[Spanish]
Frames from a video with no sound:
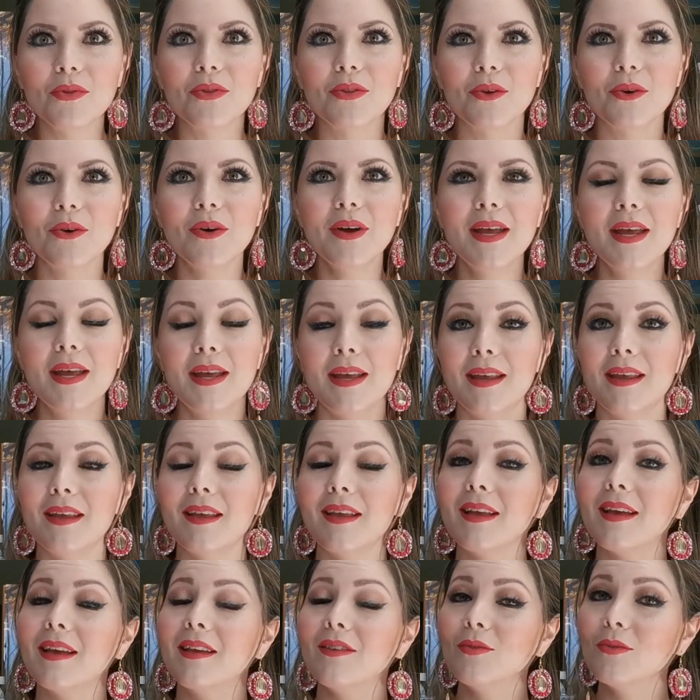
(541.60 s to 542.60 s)
mundo
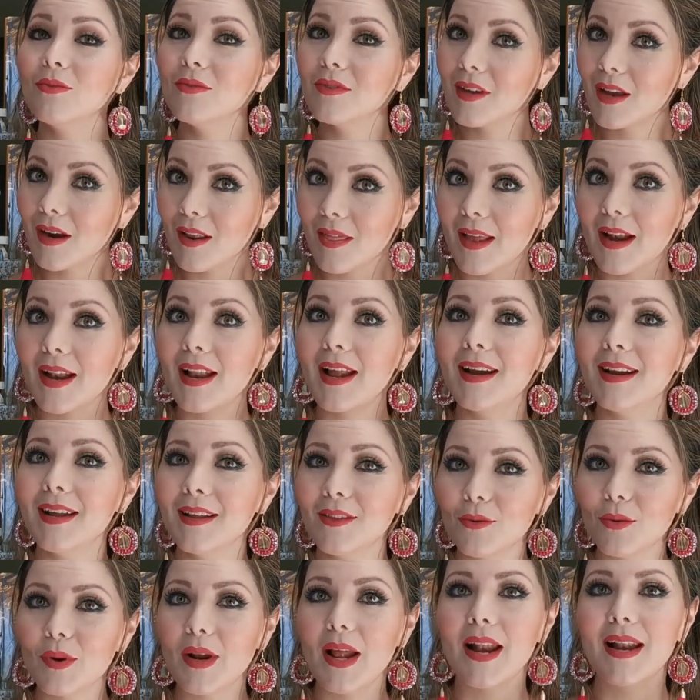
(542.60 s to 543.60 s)
y que es un ser de la
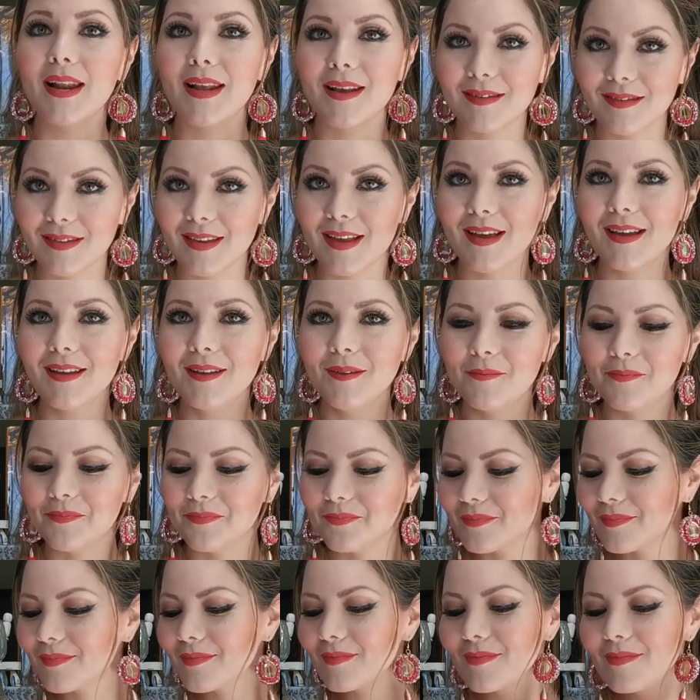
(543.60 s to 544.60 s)
naturaleza
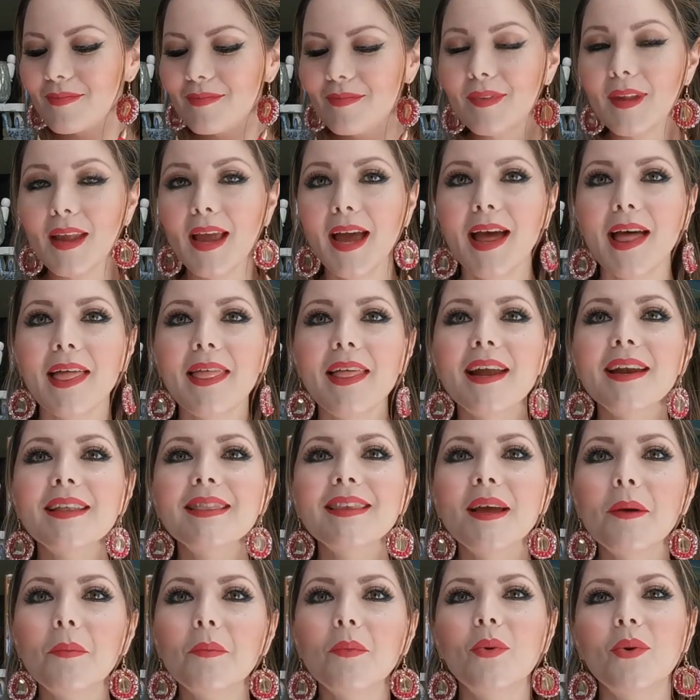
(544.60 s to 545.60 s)
a
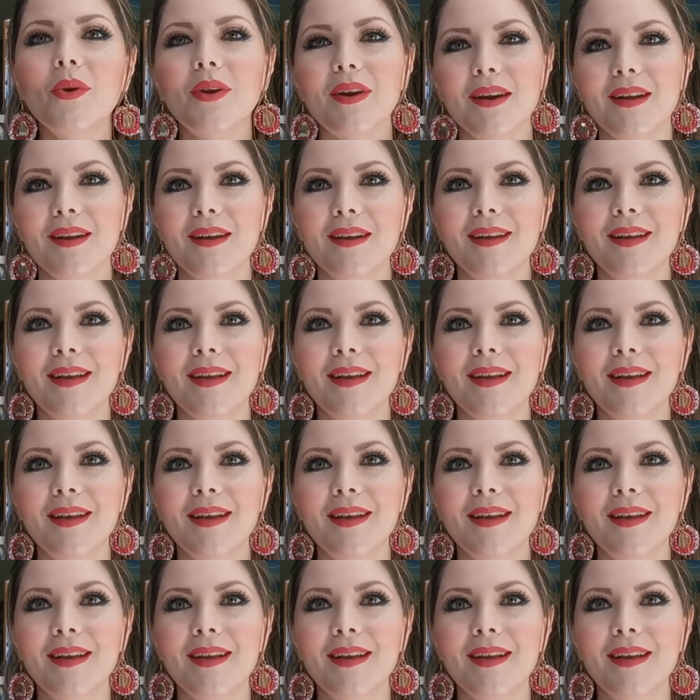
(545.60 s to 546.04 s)
darte amor.